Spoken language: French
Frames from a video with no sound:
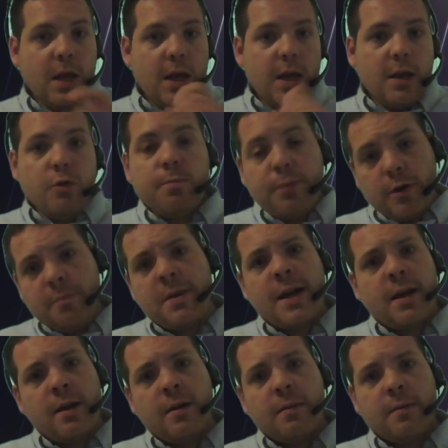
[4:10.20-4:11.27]
Une
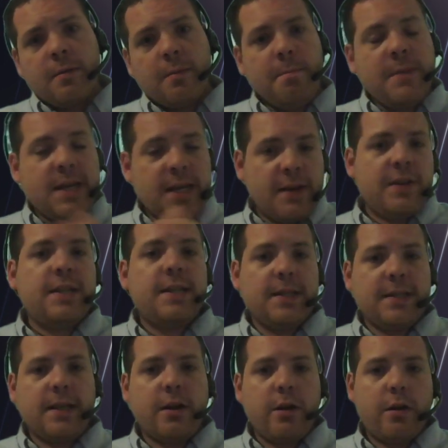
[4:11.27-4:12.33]
première, mais avec
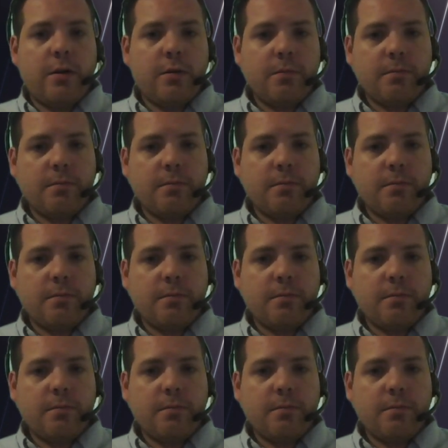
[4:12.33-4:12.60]
des erreurs.